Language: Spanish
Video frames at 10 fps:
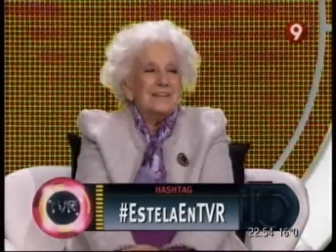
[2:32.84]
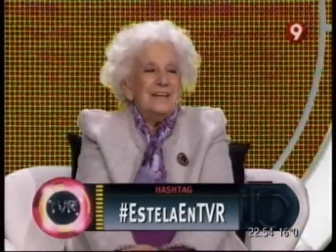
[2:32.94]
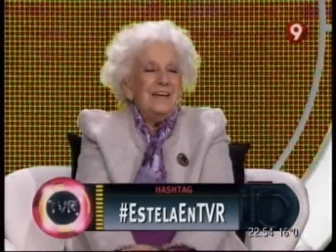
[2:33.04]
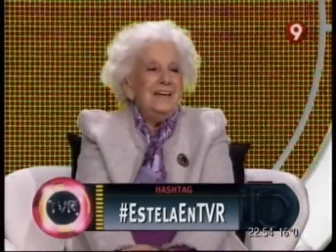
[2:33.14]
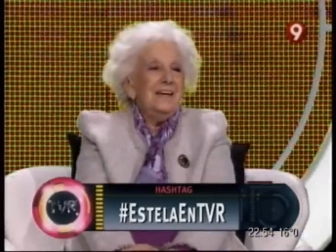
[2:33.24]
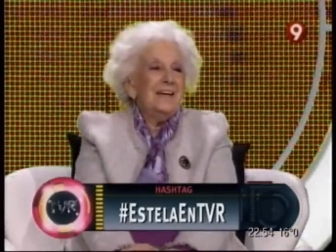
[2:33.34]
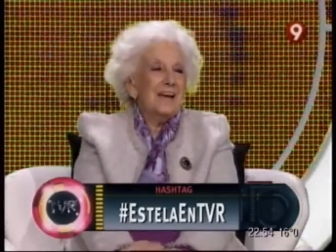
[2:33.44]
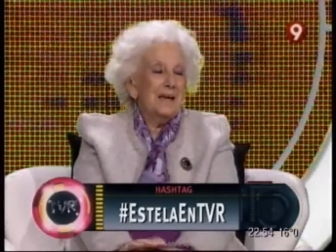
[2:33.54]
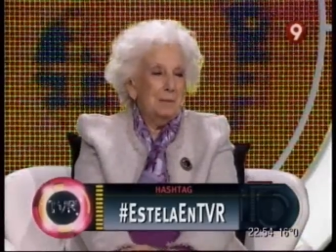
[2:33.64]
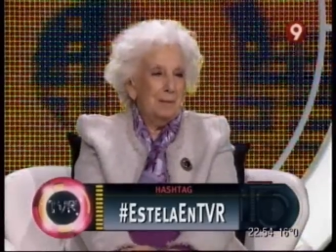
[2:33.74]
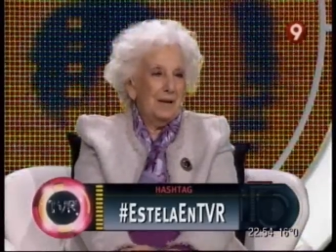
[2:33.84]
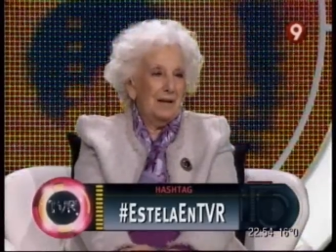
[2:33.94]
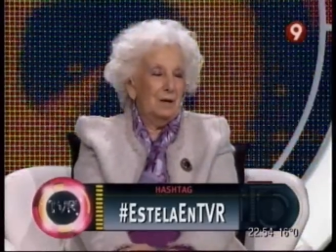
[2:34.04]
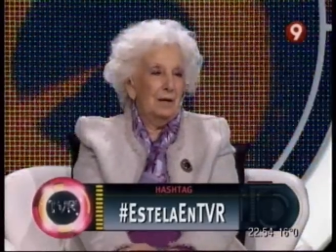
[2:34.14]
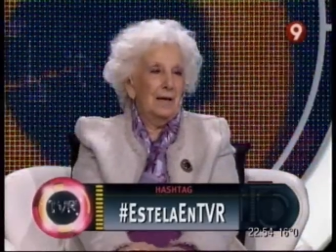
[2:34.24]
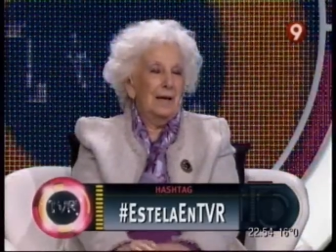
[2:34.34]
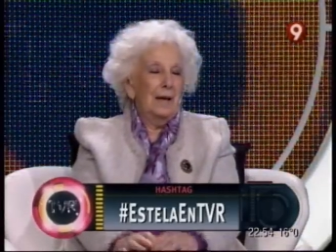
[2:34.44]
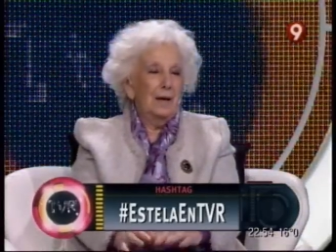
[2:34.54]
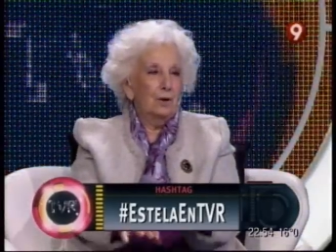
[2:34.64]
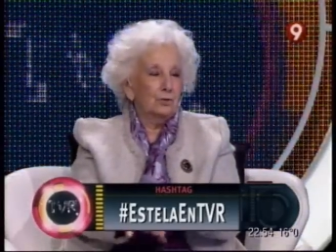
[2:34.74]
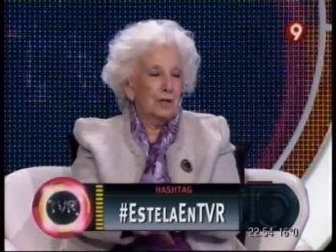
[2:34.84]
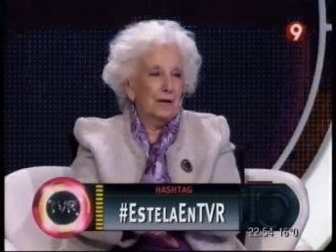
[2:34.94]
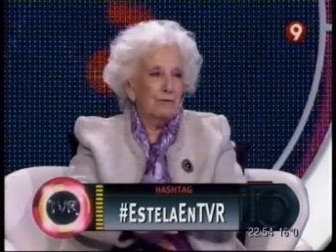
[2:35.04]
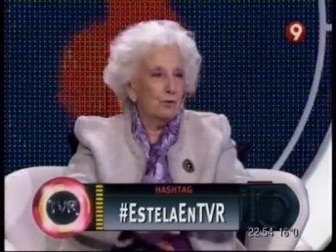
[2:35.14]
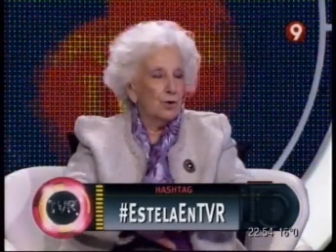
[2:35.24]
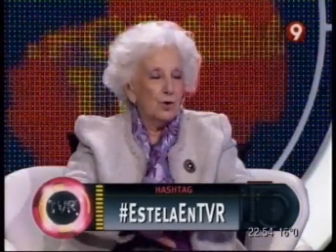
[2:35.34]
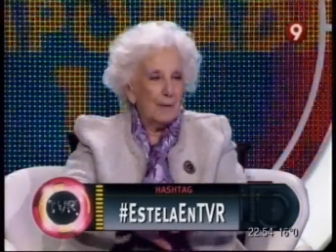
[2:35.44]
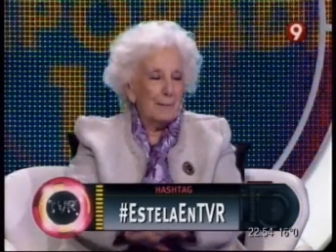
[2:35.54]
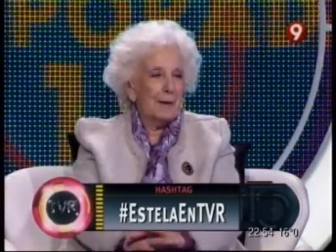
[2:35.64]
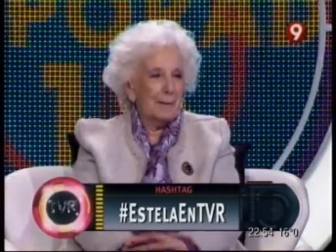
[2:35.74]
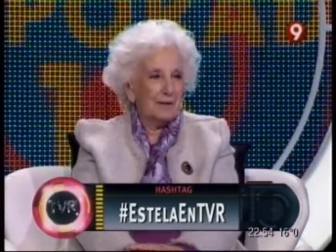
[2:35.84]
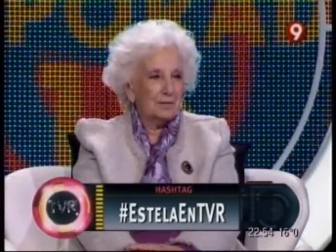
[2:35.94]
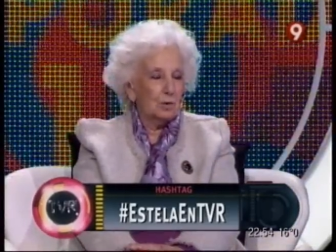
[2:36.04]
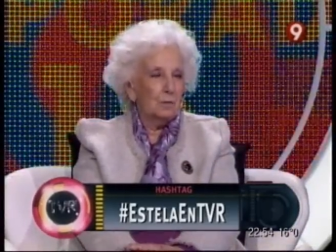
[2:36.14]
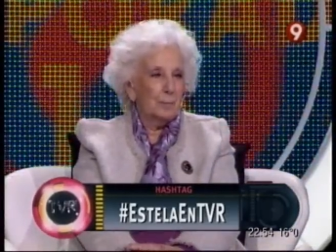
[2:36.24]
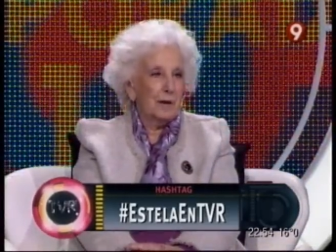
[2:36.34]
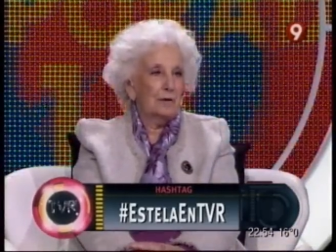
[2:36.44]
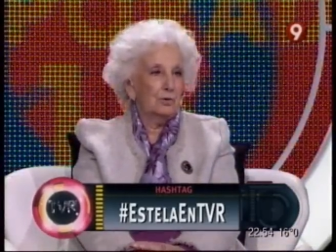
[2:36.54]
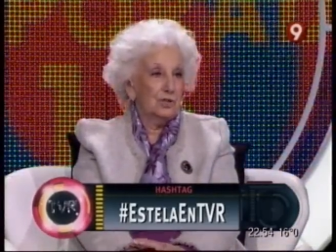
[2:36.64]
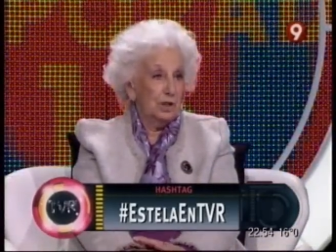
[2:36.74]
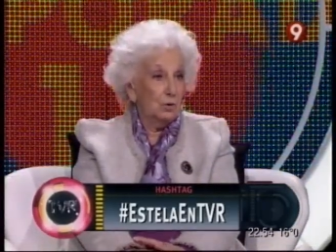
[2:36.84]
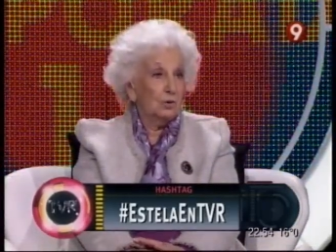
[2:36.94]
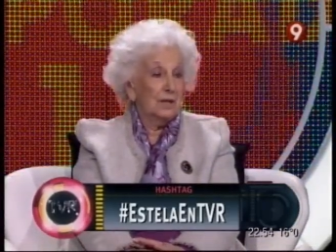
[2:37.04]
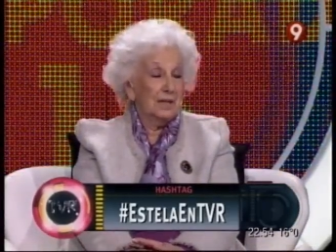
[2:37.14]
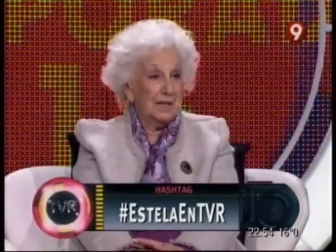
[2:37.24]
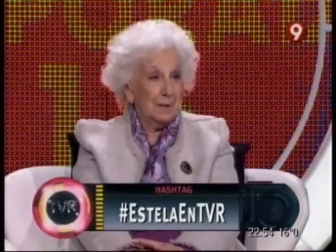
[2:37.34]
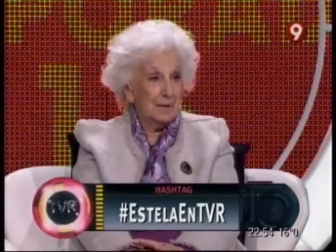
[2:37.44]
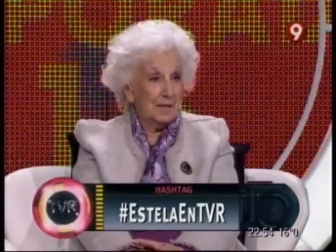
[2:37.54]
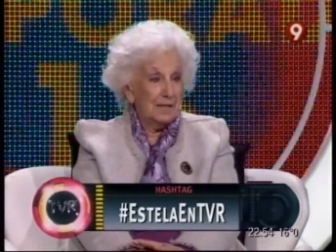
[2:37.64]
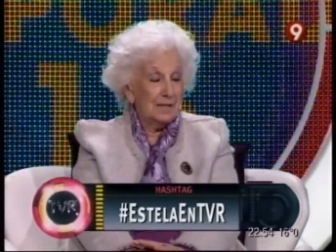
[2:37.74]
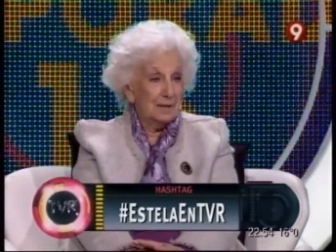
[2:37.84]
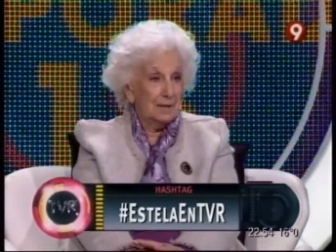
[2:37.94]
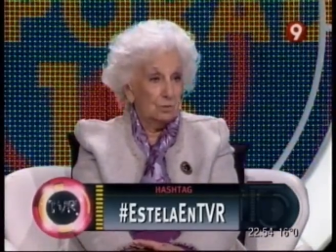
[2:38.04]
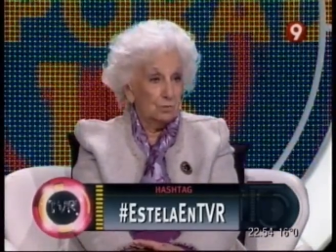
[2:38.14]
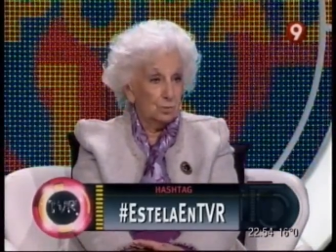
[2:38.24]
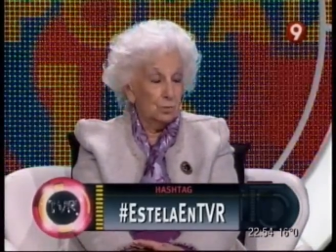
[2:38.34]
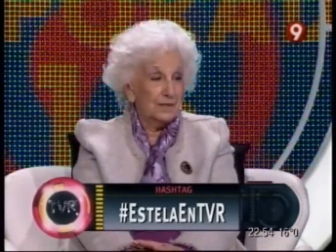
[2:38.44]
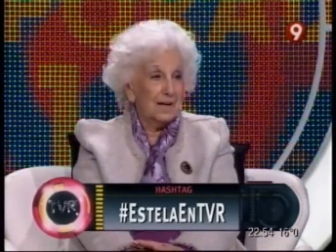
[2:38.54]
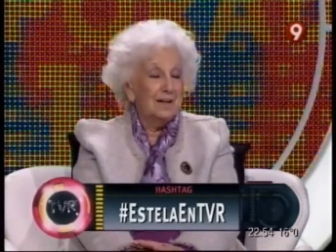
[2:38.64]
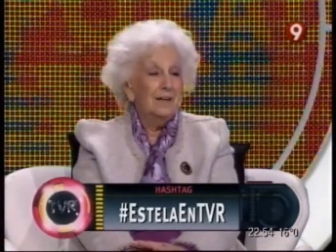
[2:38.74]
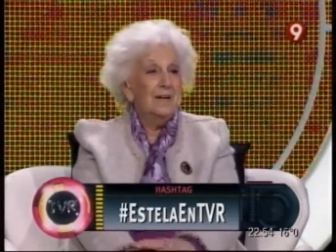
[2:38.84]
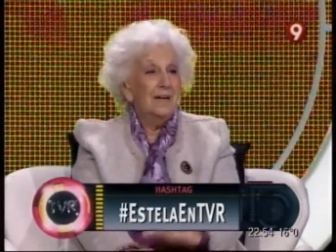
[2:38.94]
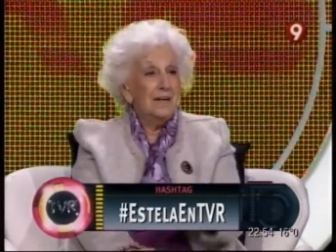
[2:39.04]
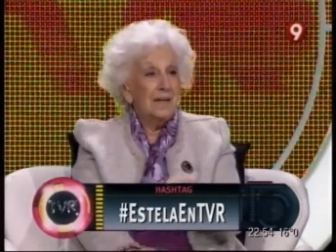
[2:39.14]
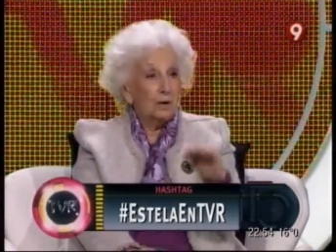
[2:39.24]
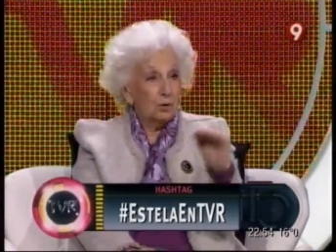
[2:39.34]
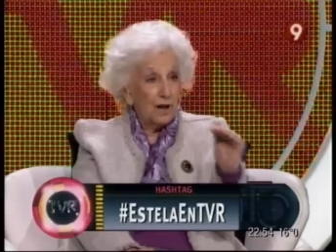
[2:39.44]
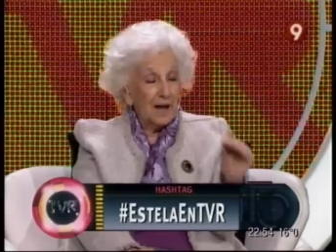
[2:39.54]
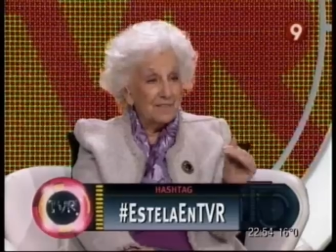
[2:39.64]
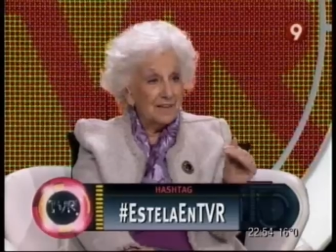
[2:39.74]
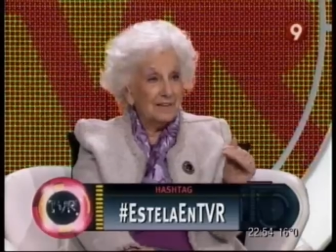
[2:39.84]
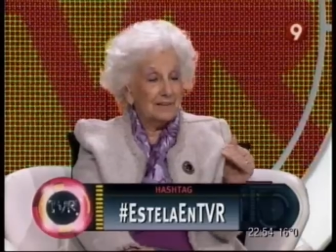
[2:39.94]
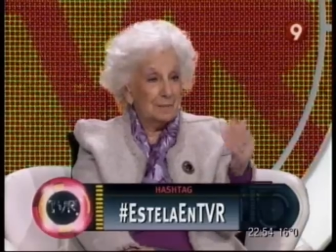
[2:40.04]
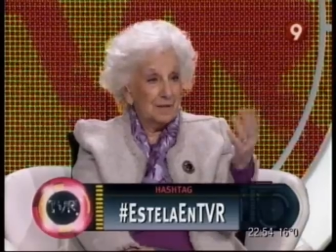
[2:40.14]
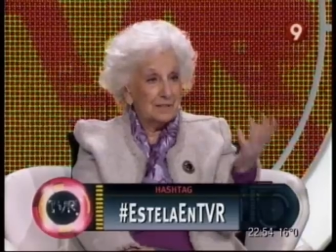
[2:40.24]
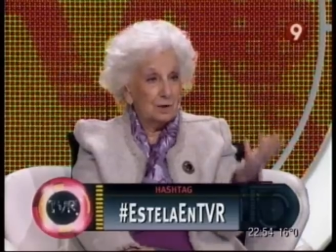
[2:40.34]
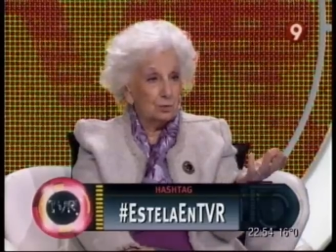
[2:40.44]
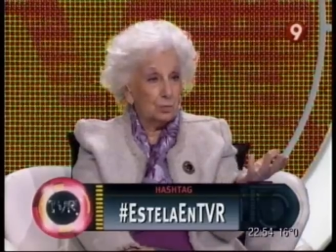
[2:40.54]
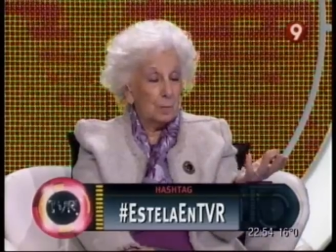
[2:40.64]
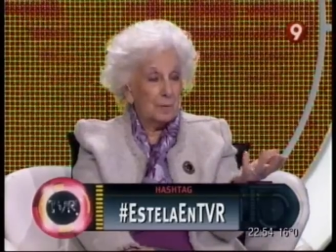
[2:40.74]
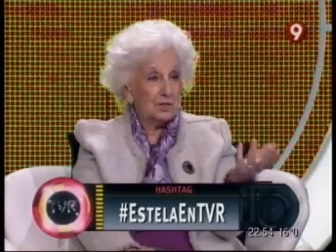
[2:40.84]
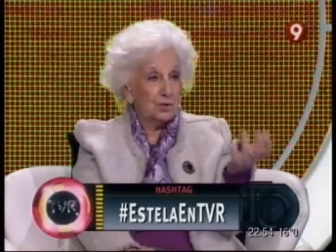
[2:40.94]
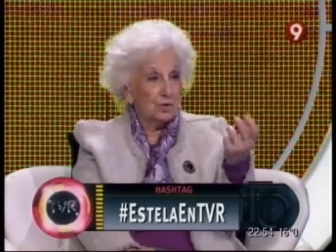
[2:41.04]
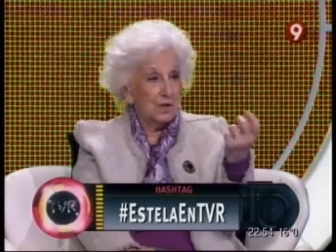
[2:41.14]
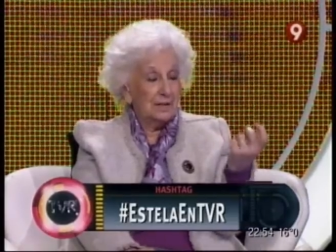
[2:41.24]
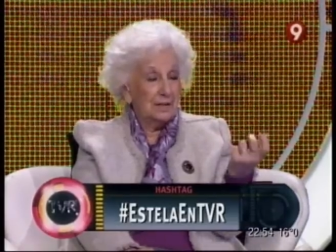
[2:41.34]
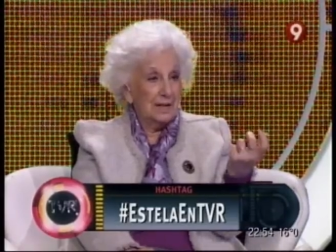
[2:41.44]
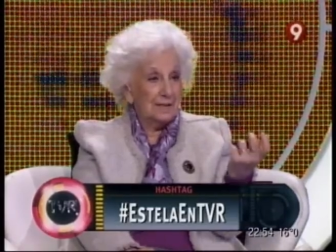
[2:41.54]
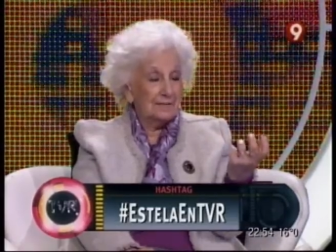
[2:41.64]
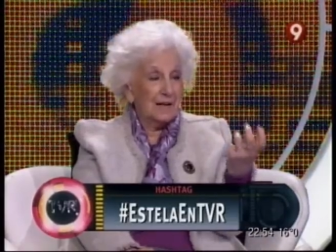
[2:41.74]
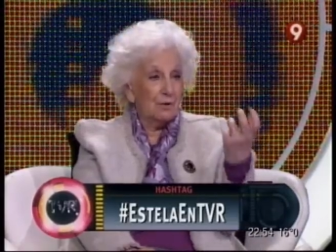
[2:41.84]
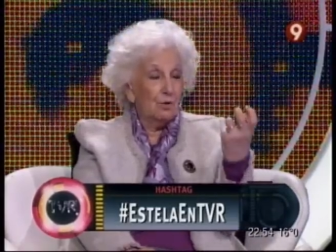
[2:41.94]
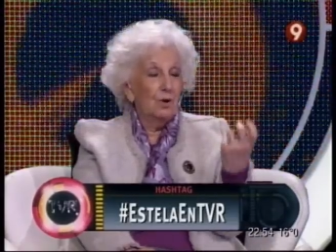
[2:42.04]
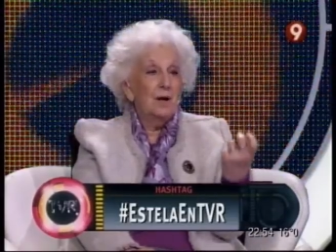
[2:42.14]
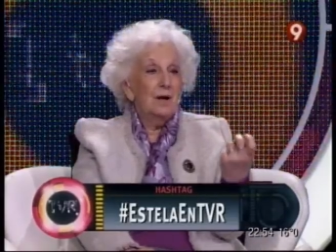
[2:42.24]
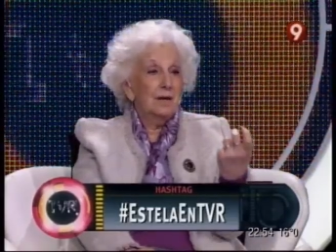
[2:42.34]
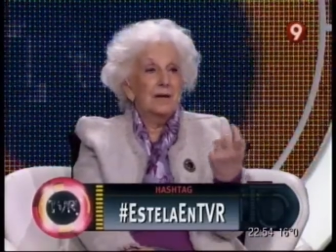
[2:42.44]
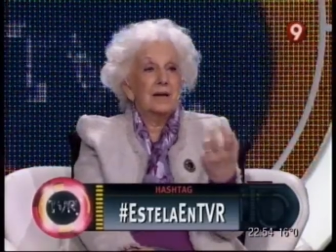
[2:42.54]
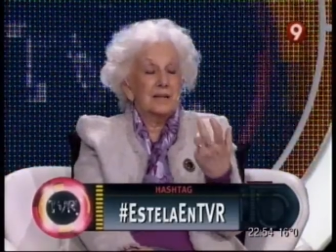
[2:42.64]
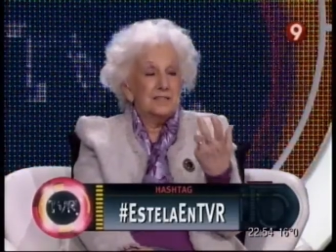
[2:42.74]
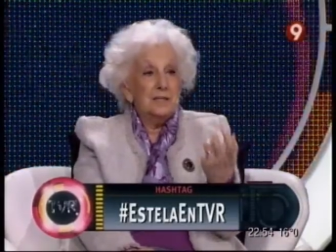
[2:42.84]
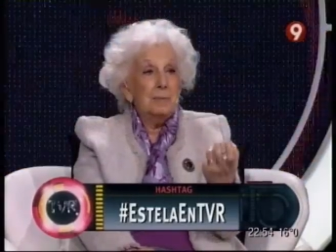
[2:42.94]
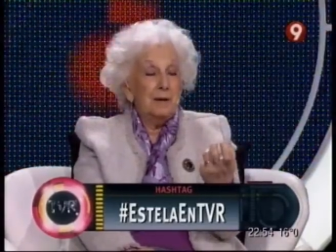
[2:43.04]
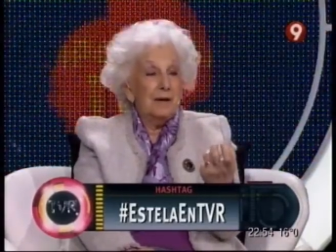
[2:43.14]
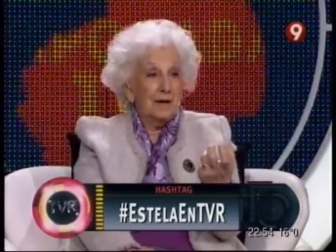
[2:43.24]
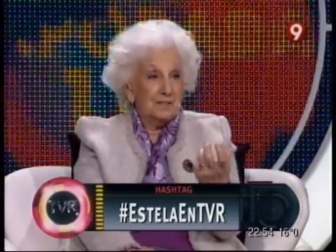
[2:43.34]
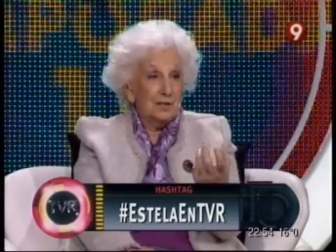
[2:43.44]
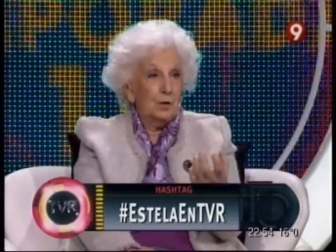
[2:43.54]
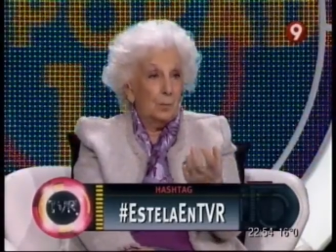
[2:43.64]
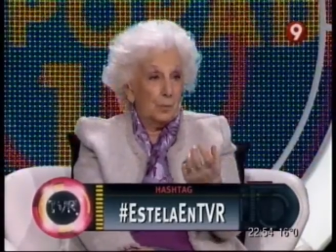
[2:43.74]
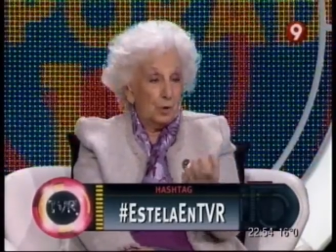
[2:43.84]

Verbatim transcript: increíbles. Es cierto. los teléfonos no daban abasto para los chicos que querían venir a consulta y la CONADI, que también es el otro espacio del Estado que recibe a chicos por el